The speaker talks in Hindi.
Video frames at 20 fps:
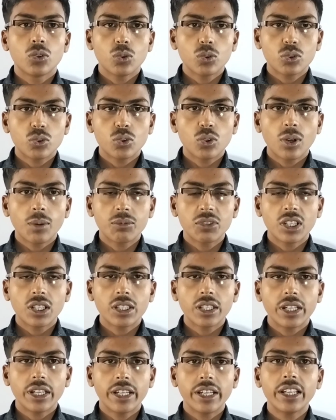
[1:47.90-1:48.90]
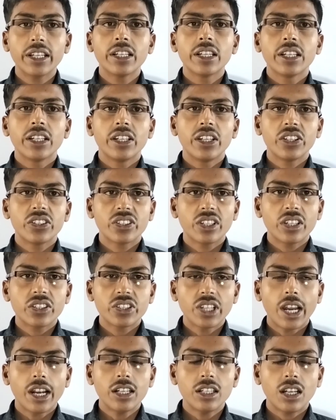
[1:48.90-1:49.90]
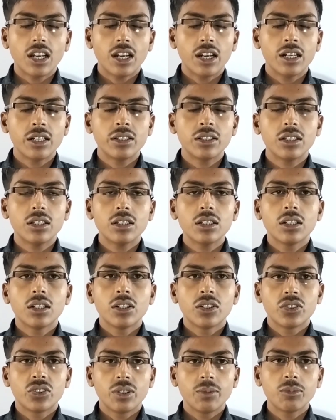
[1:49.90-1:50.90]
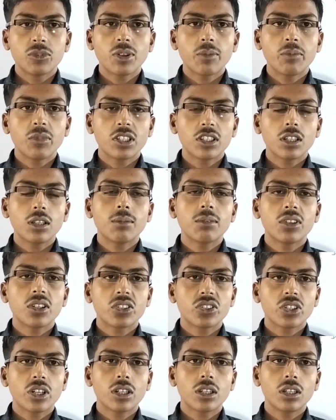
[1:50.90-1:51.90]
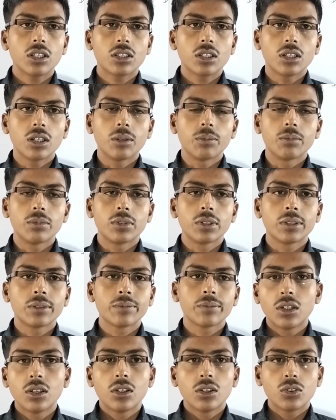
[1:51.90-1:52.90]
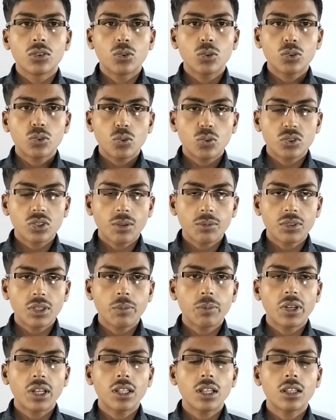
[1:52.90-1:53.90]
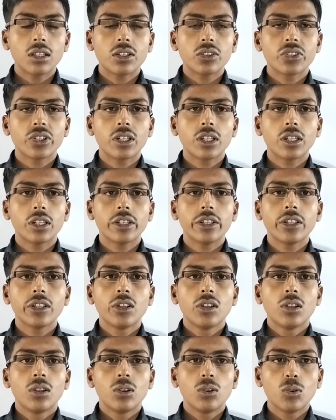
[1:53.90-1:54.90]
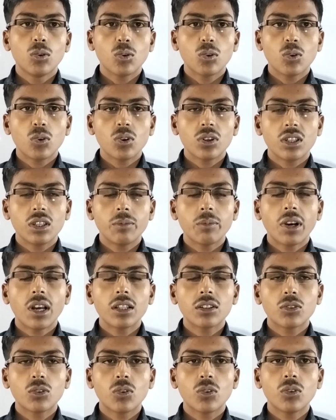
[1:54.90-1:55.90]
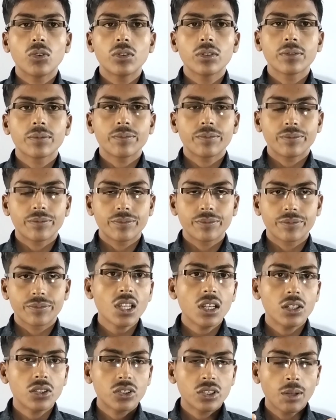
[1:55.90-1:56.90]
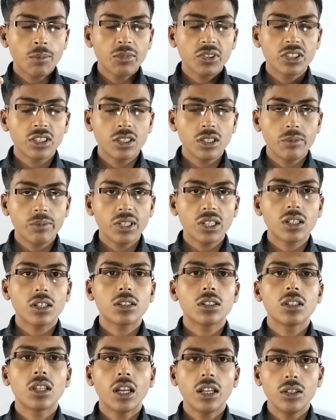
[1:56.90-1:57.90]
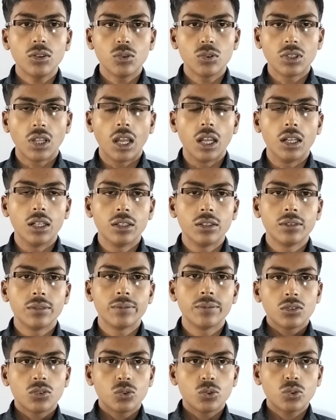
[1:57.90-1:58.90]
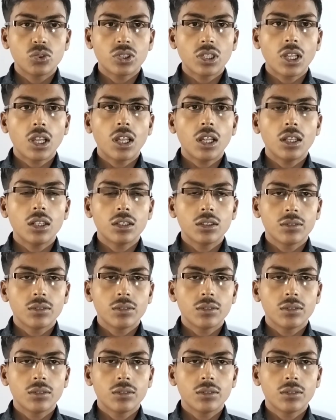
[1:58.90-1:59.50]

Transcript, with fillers: दोस्तों अब चलते हैं इसके साइन एंड सिम्टम मतलब लक्षण की तरफ दोस्तों सबसे पहला लक्षण है लोगों की बात को समझने में कठिनाई होना दूसरा